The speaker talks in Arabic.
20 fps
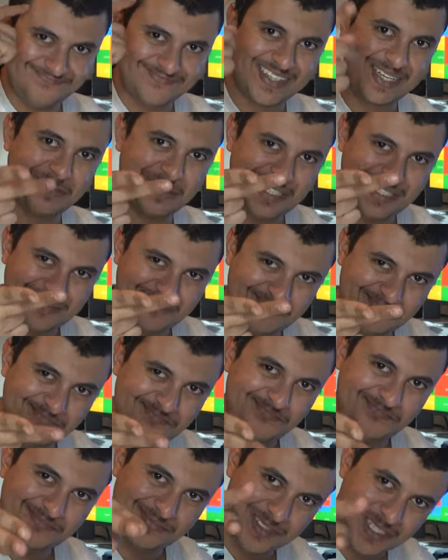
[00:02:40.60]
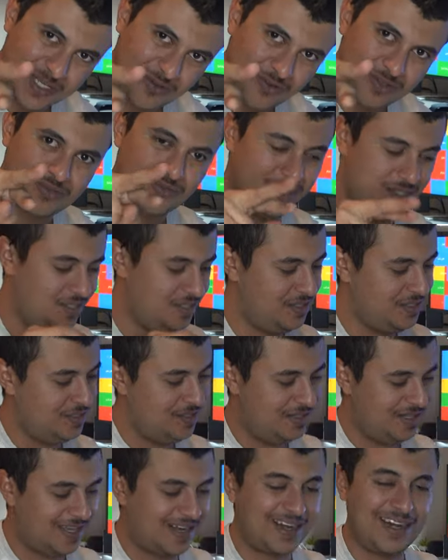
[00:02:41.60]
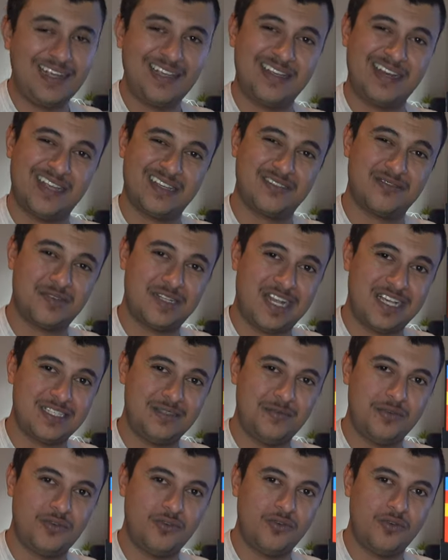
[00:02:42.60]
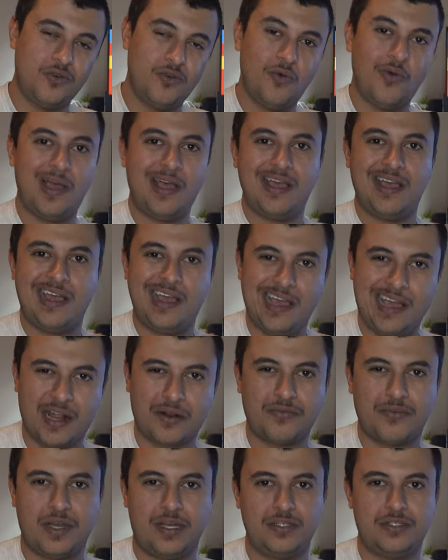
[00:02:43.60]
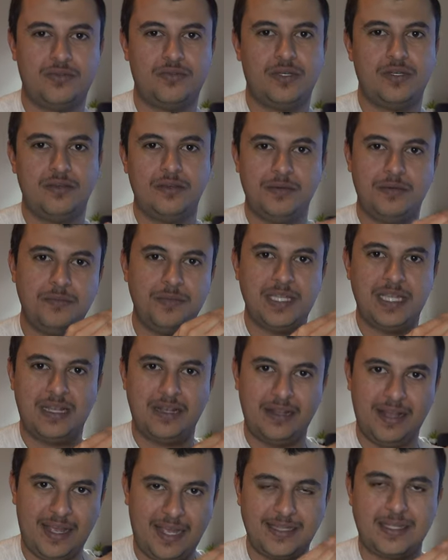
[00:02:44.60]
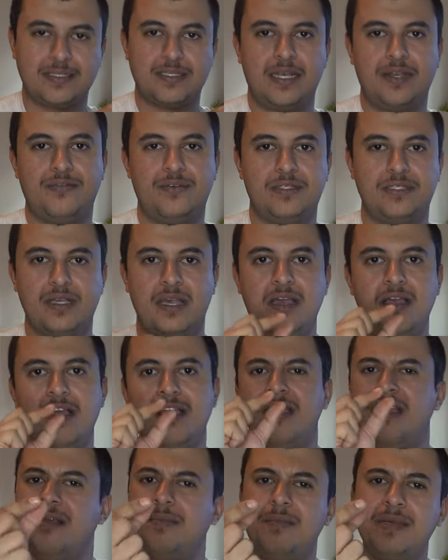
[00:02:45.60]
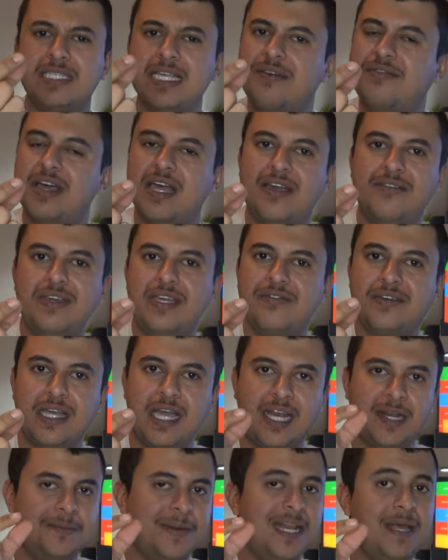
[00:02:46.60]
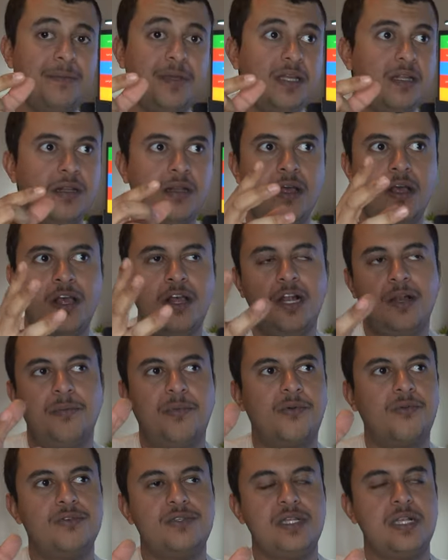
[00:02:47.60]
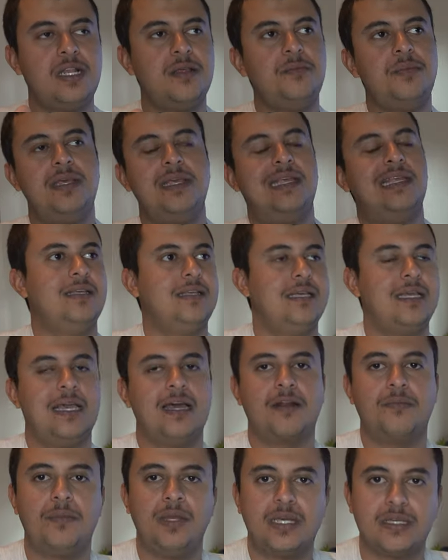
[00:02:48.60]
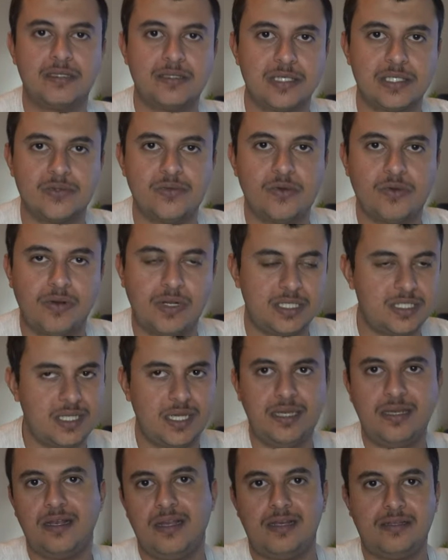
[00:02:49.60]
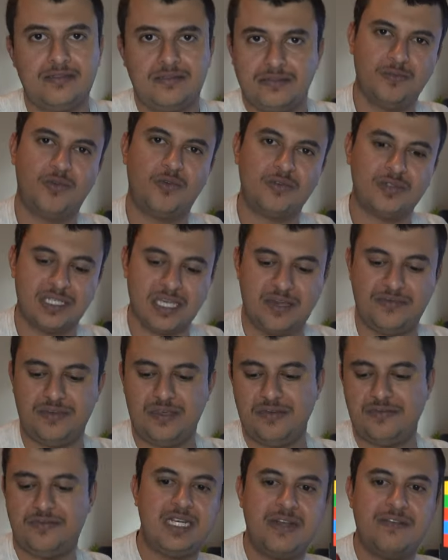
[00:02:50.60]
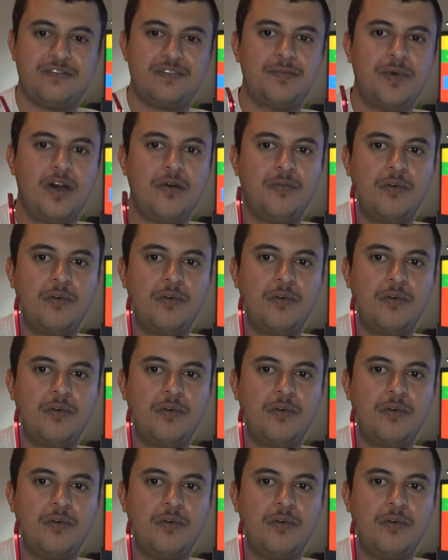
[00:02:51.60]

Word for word: ابل سوي سويتش الرنج لازم يكون هو ارفع شوي من العدسه نفسها مسافه خفيفه يعني ما نبي البروز اللي بيخرب لك التصوير ولا شيء لا بروز خفيف نفس ما هو